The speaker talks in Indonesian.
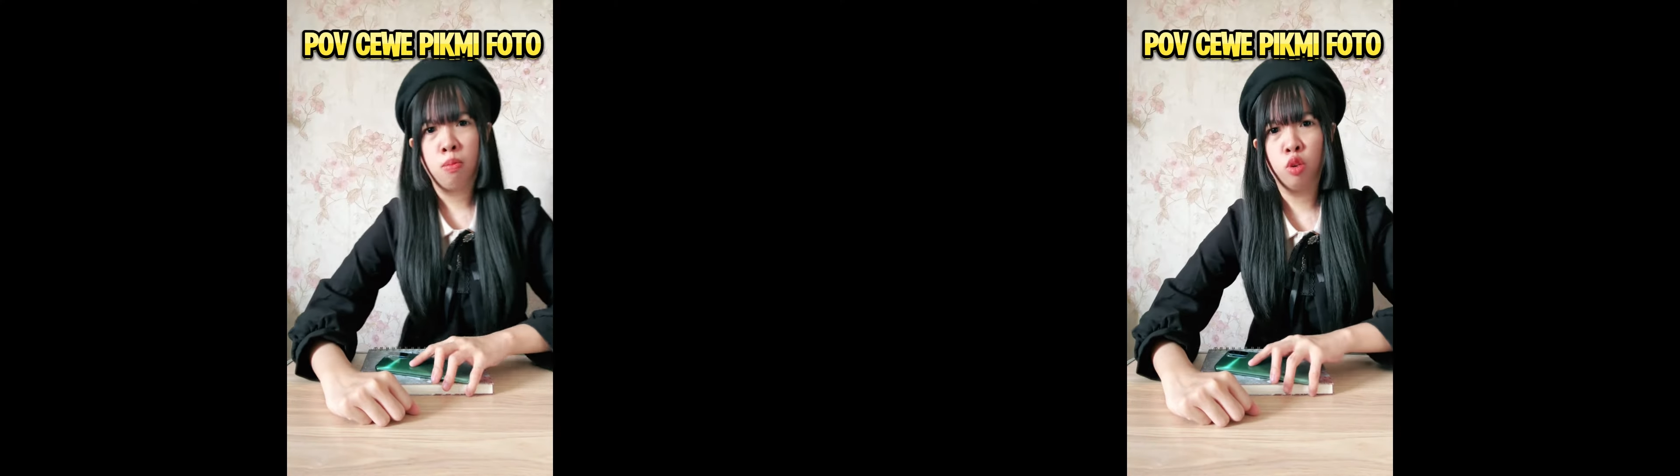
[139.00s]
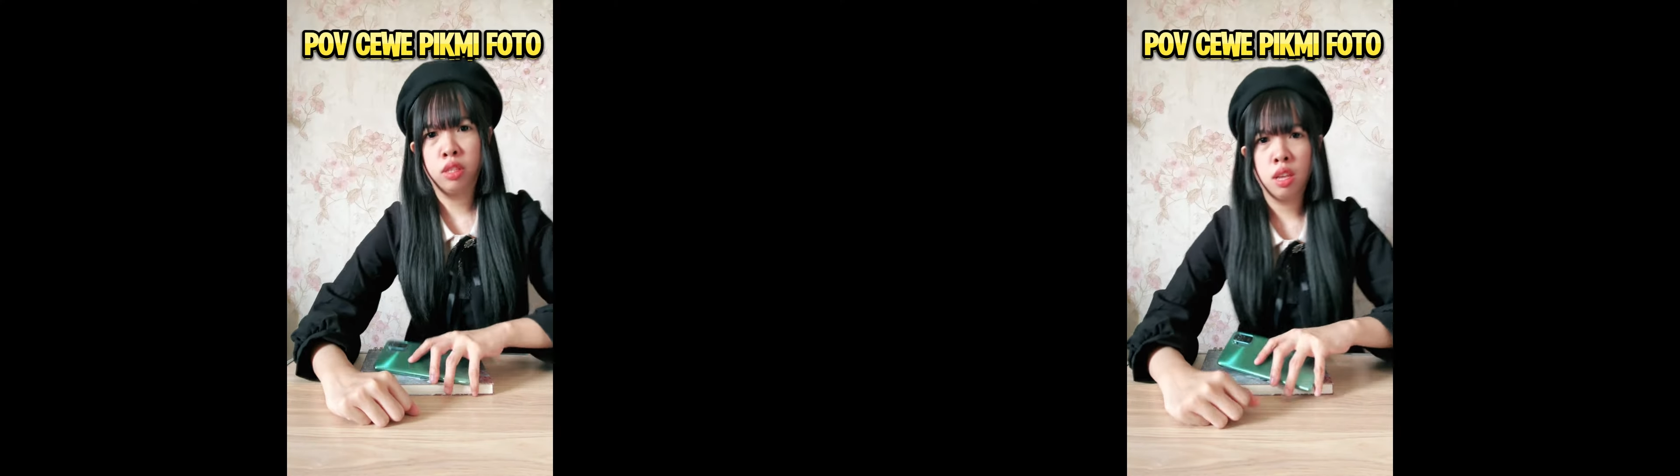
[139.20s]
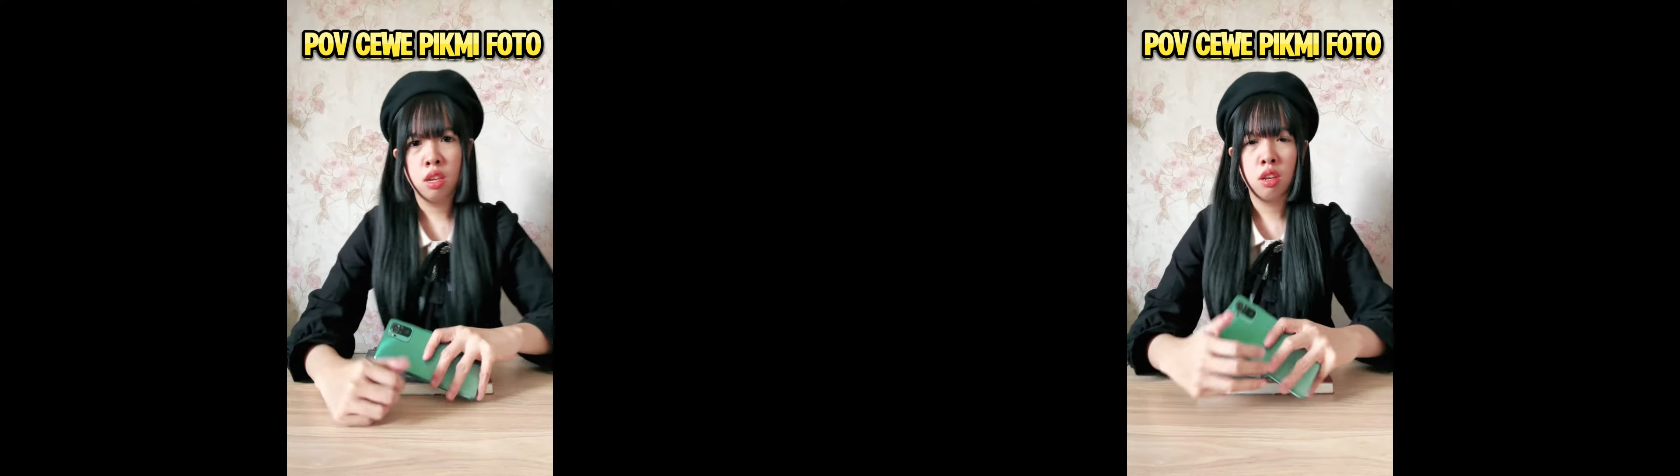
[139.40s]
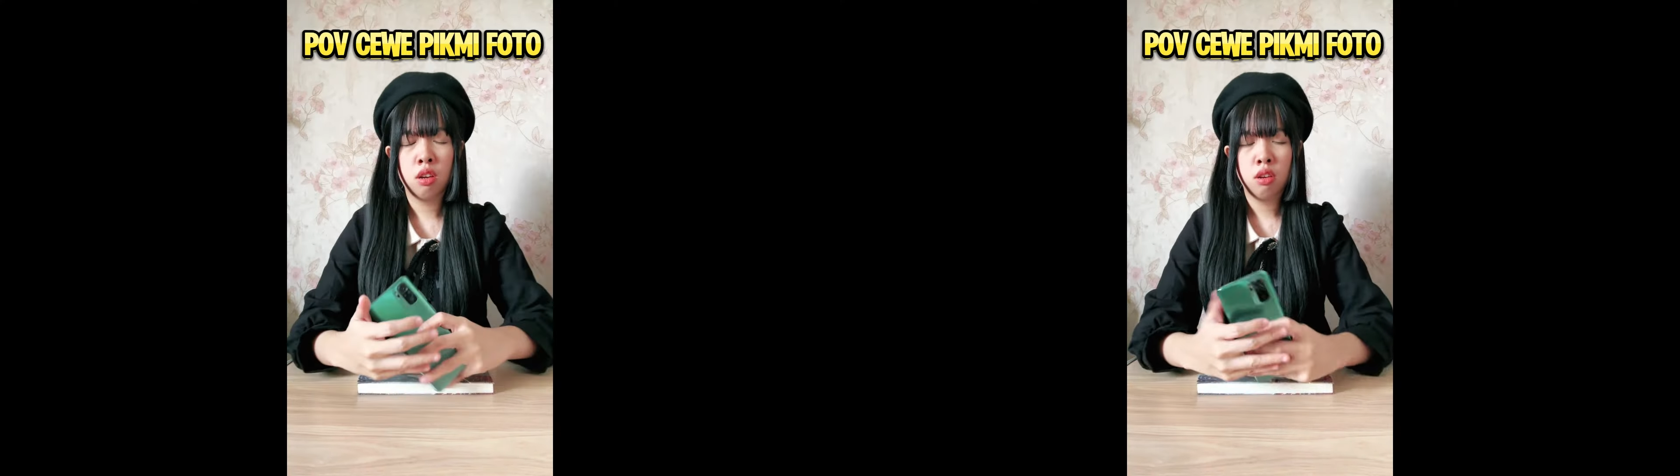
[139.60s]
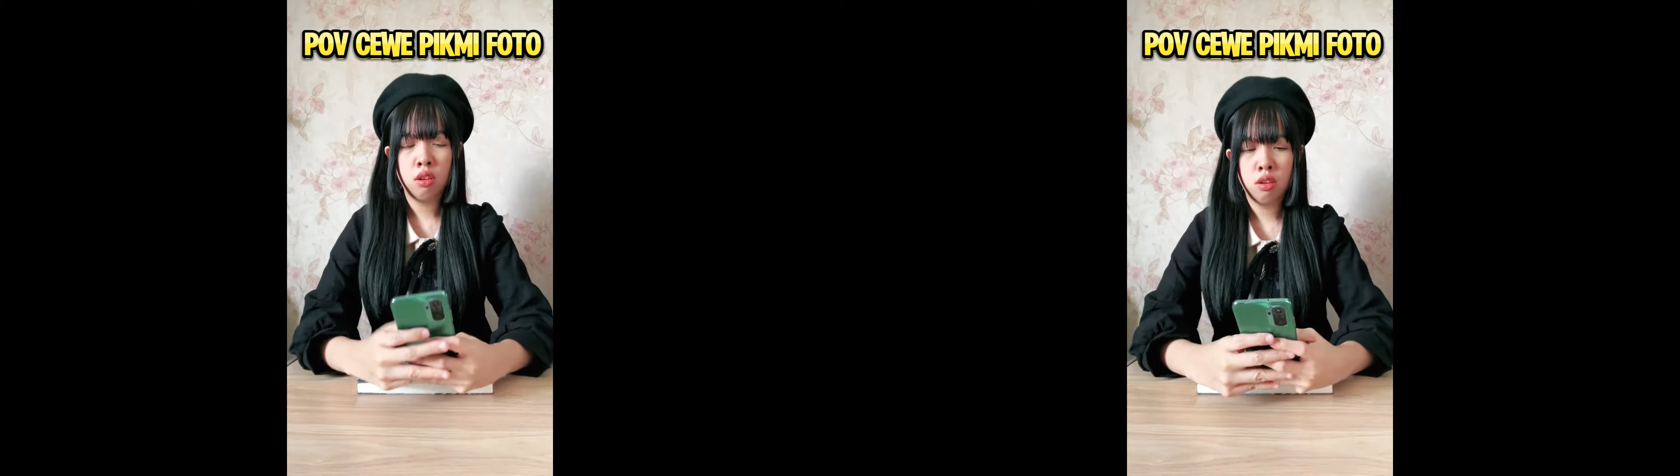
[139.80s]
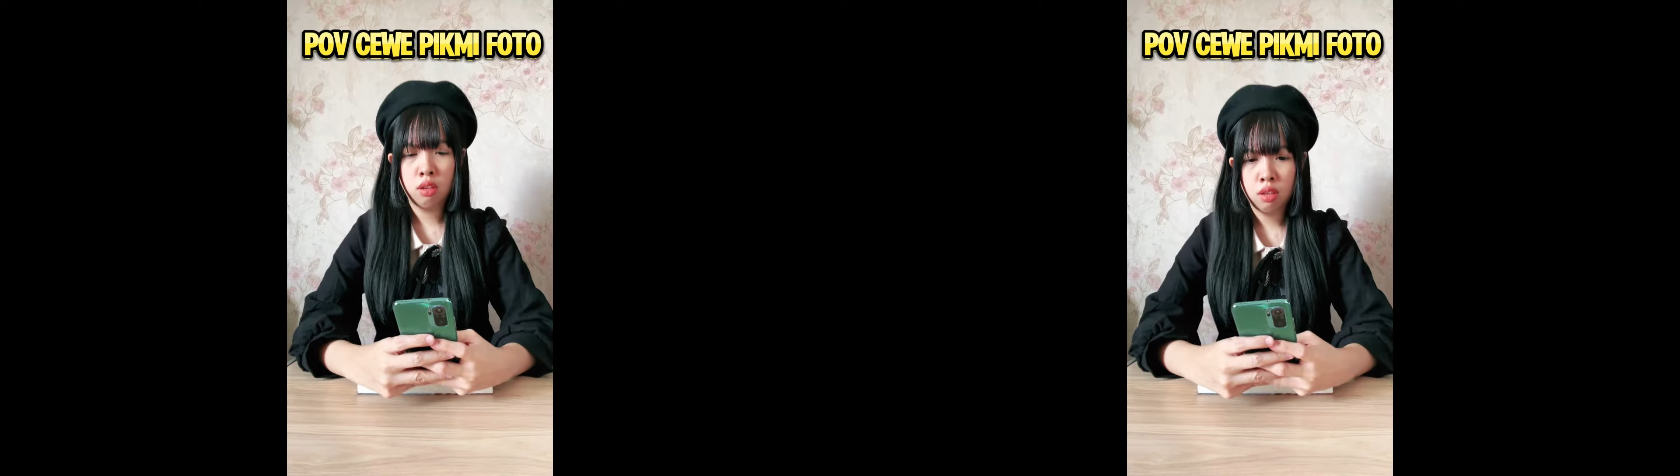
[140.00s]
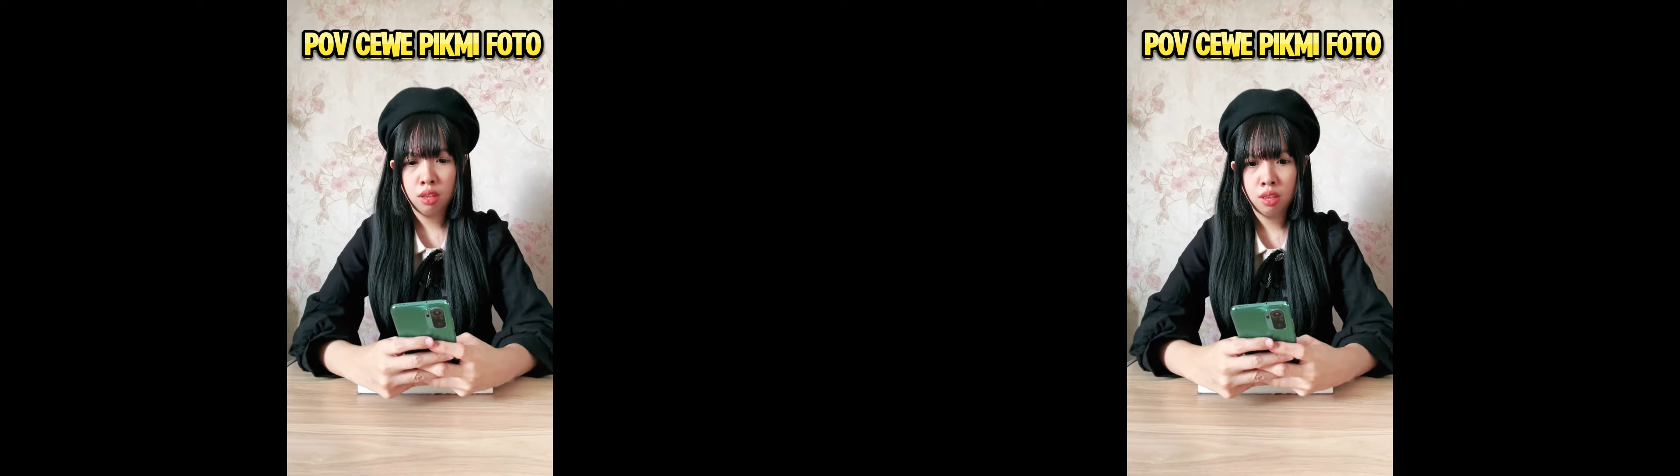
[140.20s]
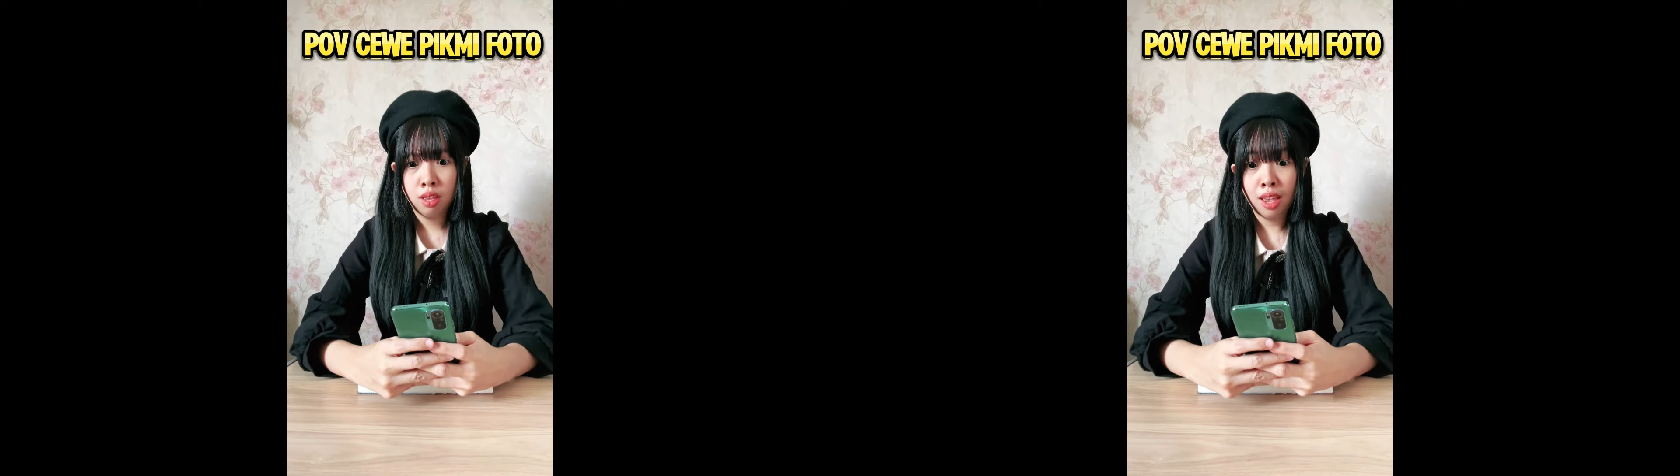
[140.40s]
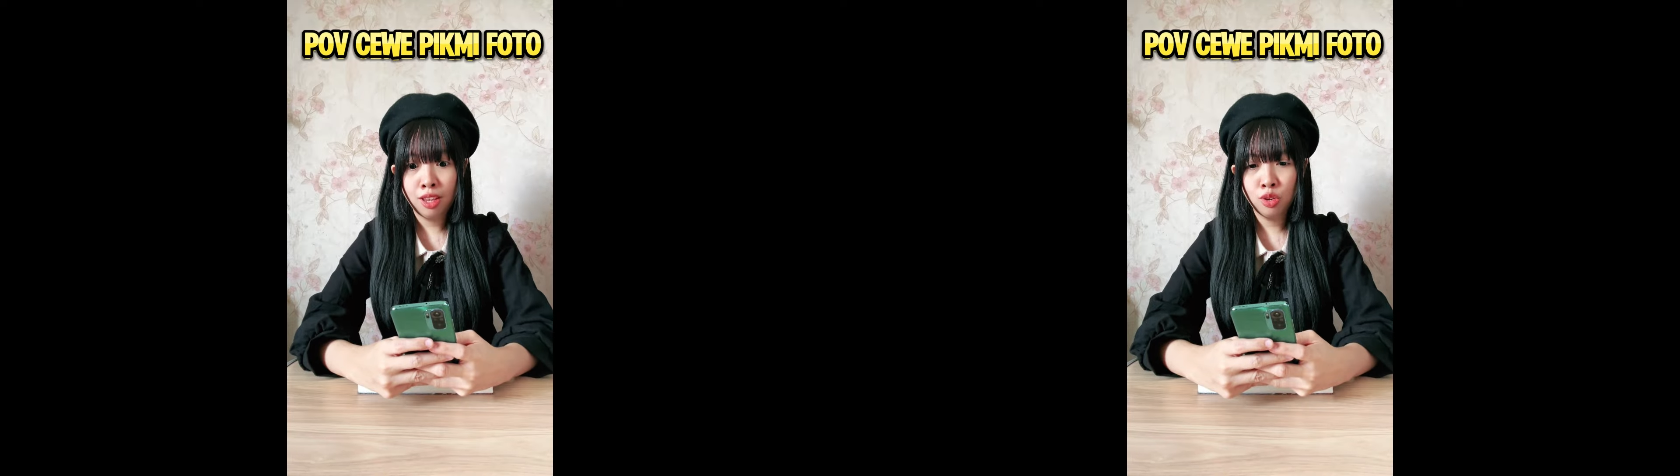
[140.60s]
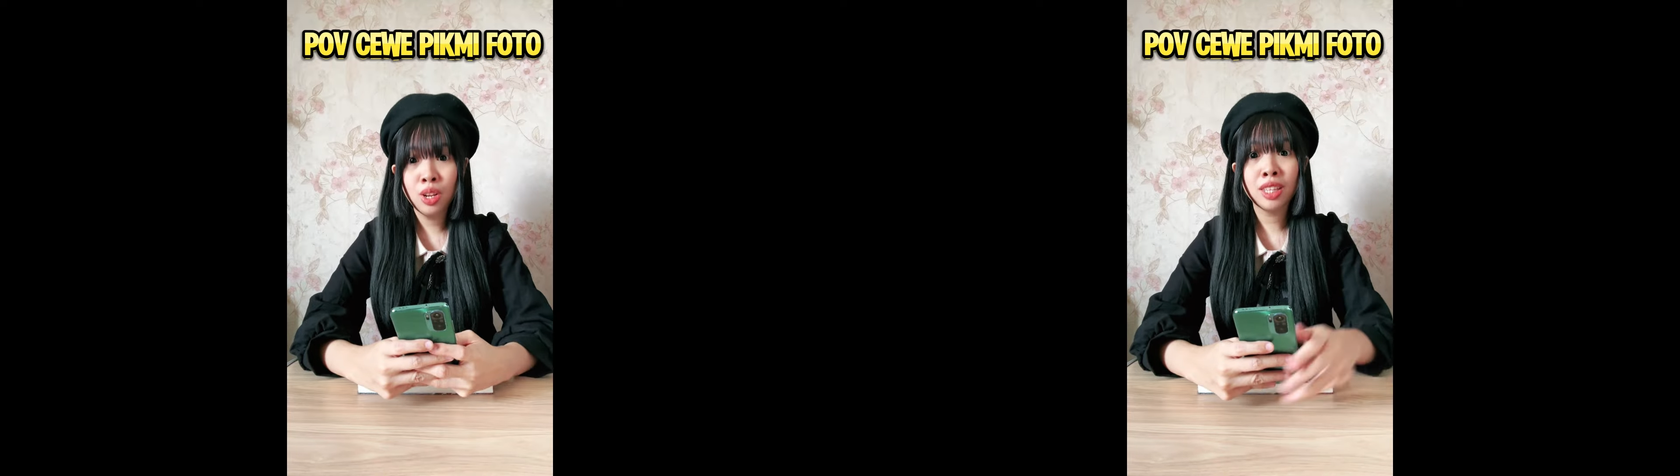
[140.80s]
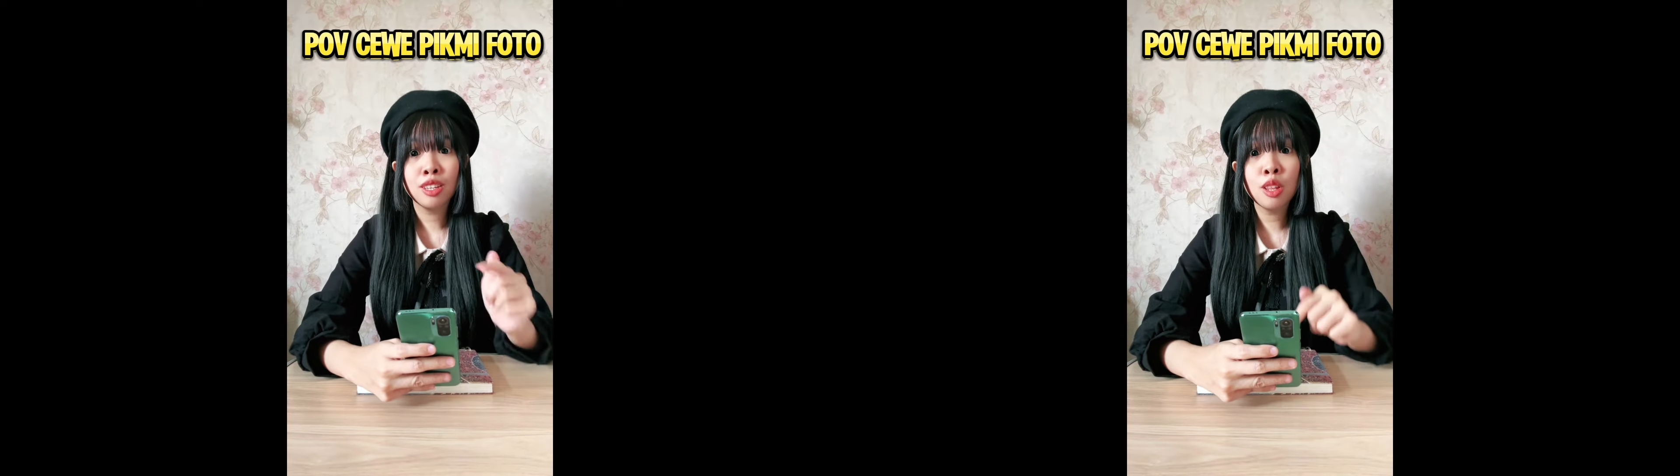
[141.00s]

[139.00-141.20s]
emosi aja. Eh Juliet,